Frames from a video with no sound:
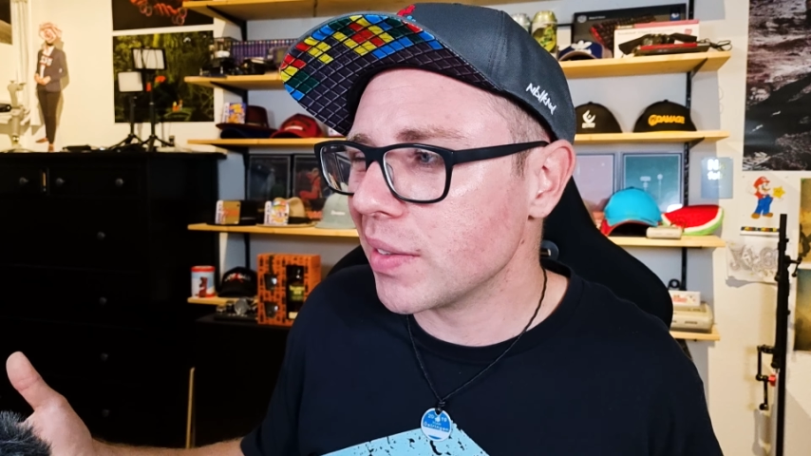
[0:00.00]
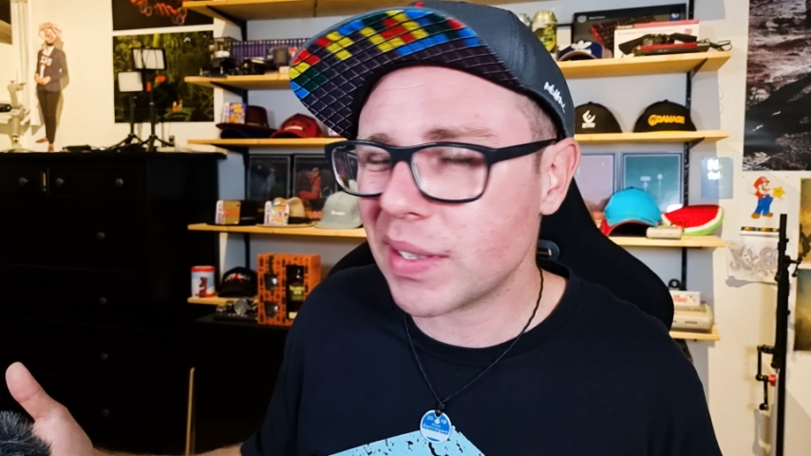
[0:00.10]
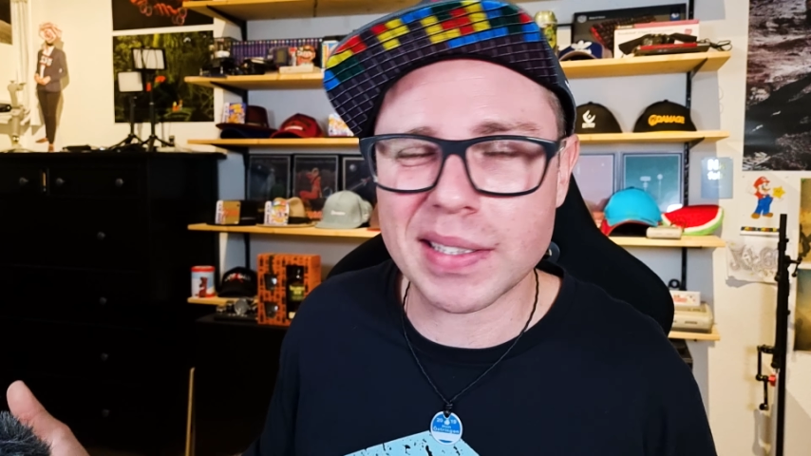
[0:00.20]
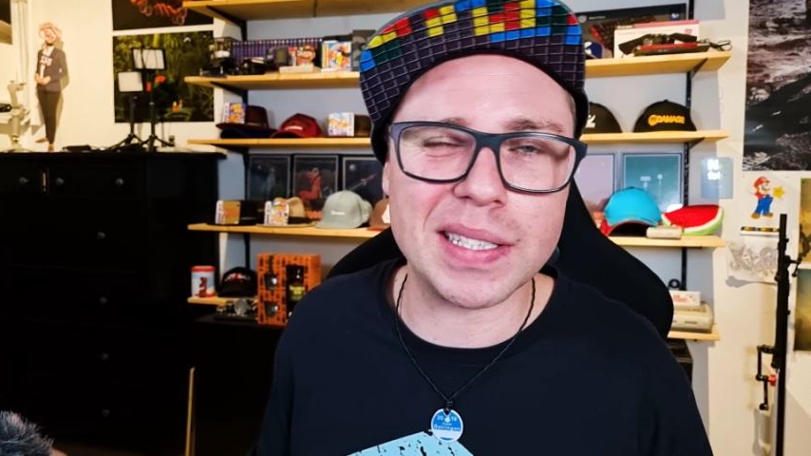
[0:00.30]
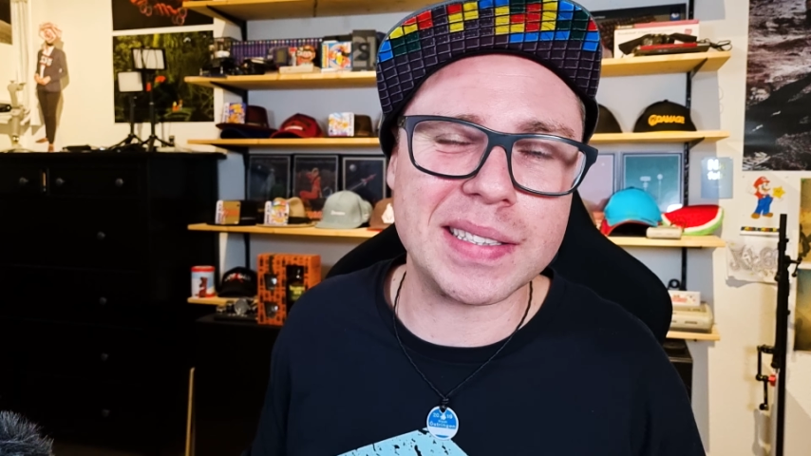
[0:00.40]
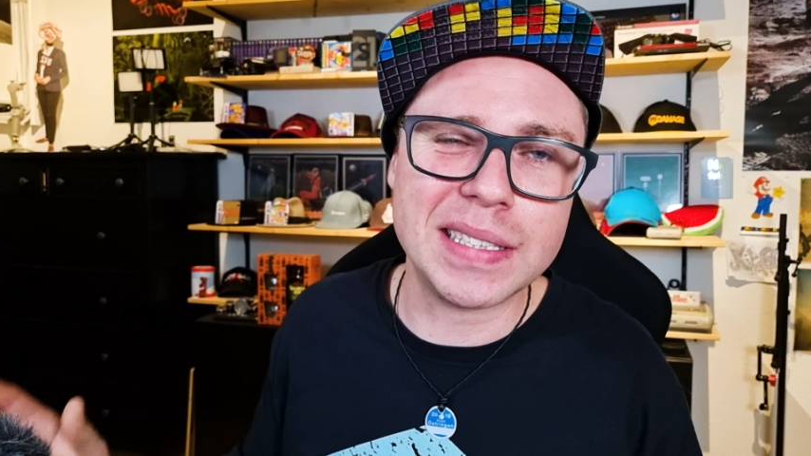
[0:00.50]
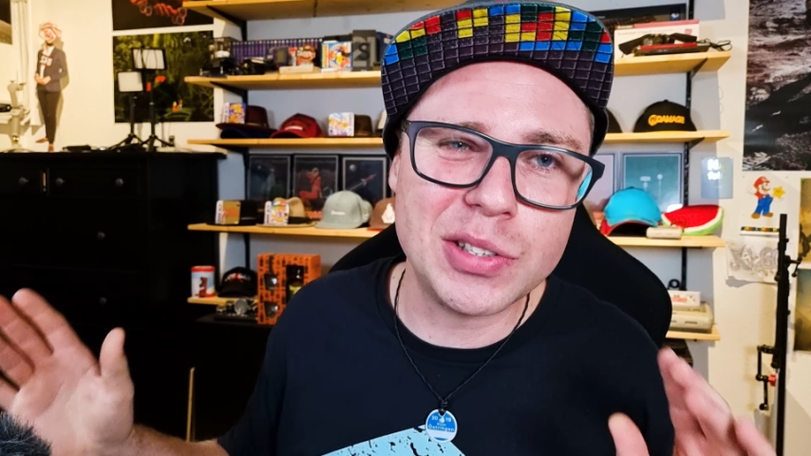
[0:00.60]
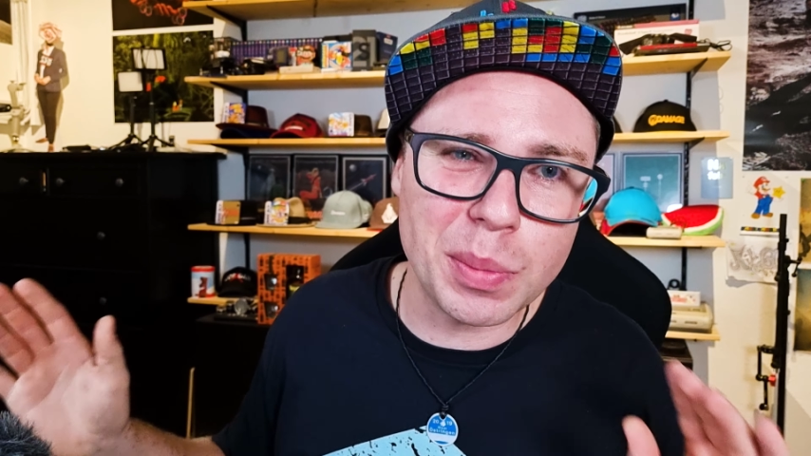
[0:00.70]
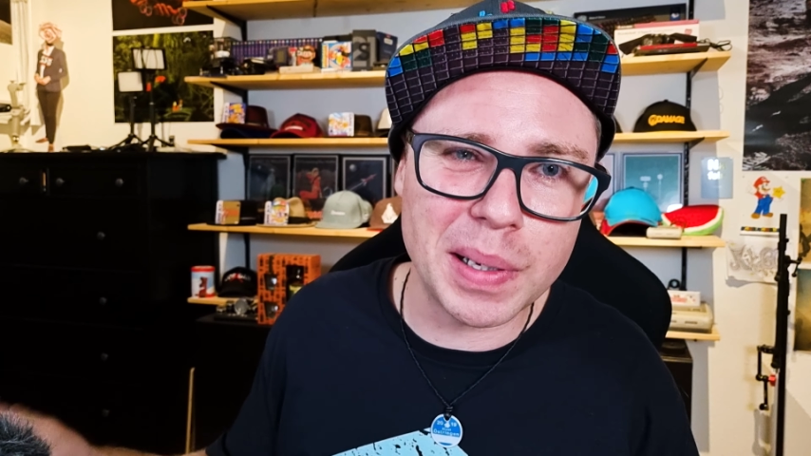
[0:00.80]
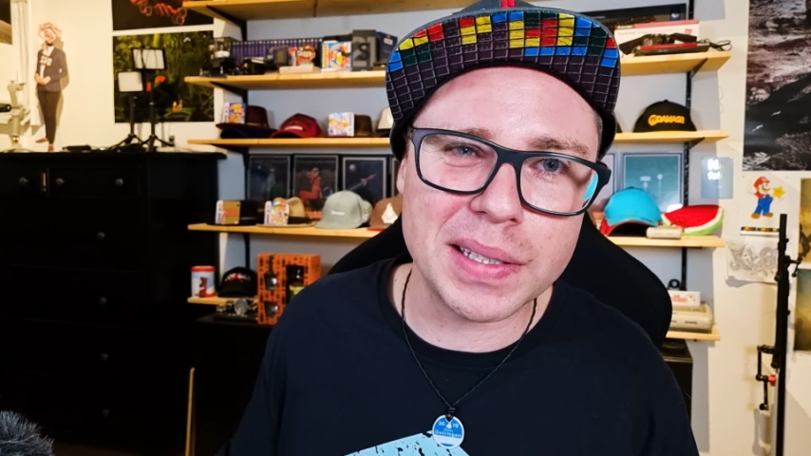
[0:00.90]
also das ist jetzt
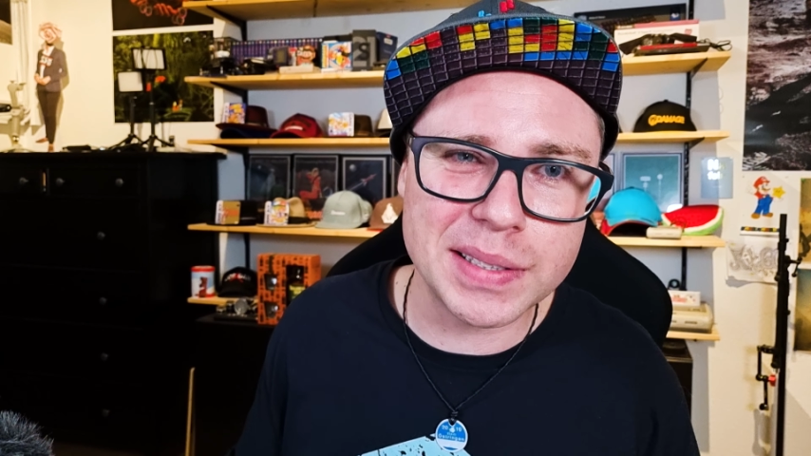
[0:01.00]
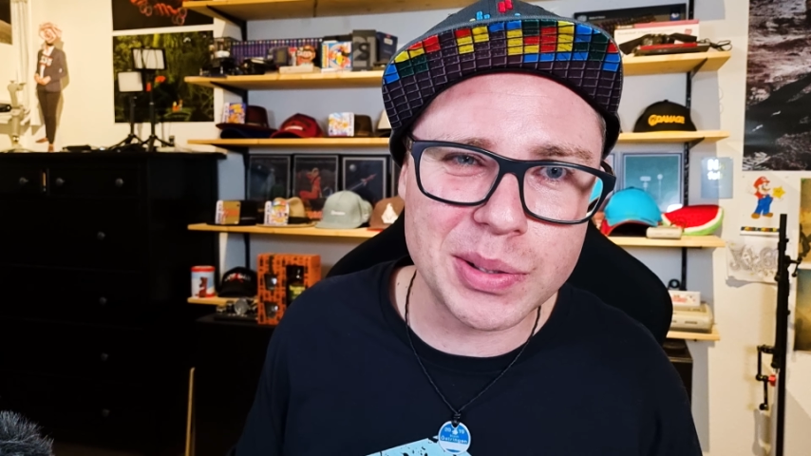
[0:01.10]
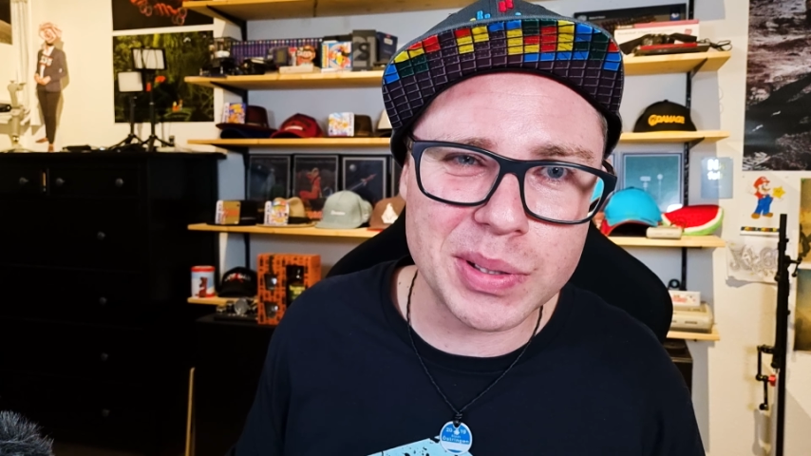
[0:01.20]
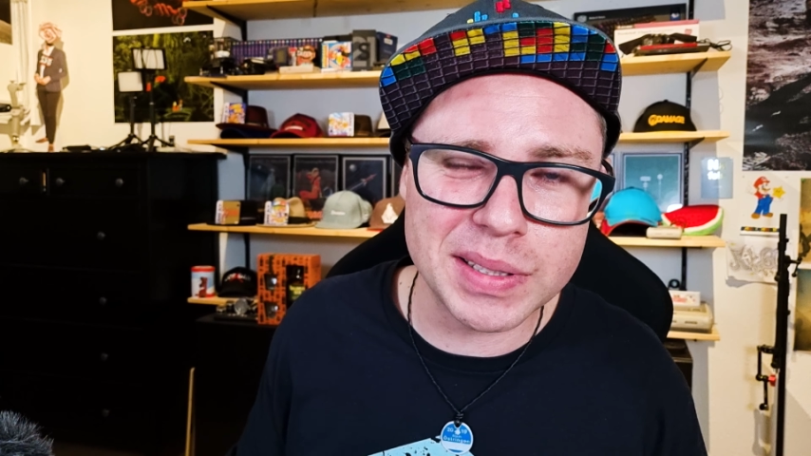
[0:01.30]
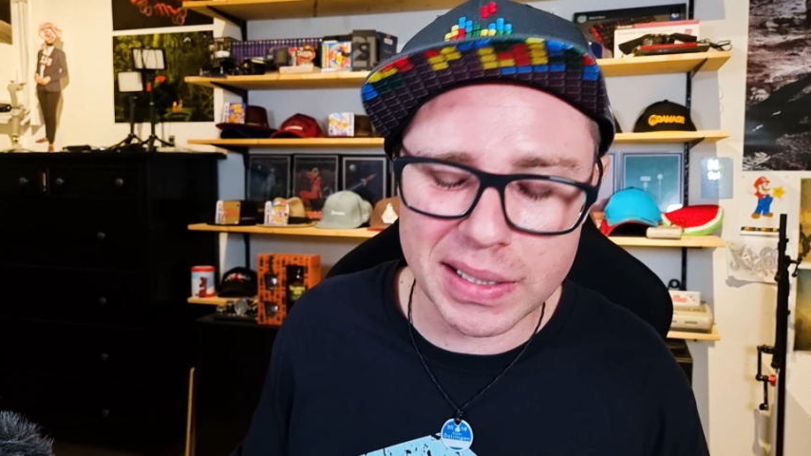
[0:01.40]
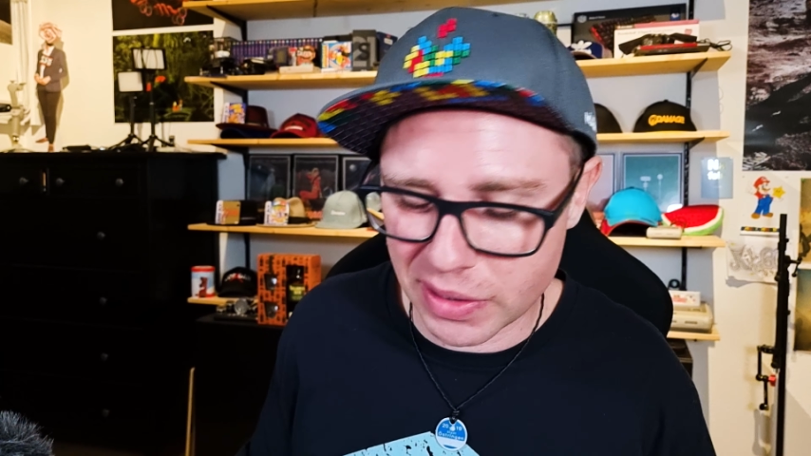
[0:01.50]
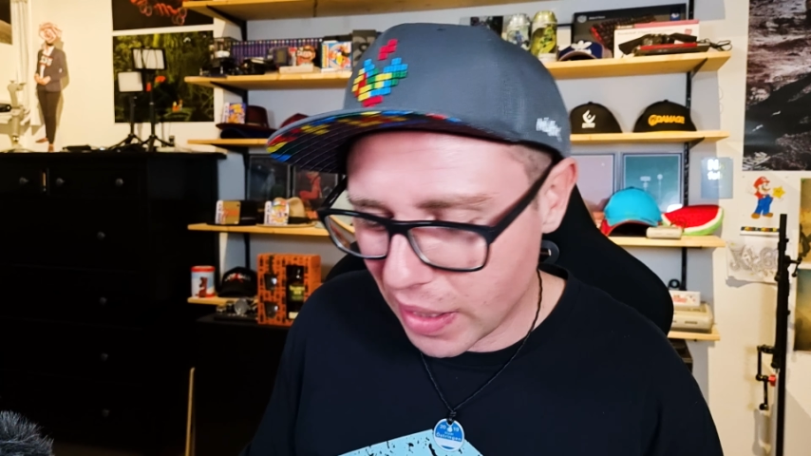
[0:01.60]
nicht nur bei der Series S,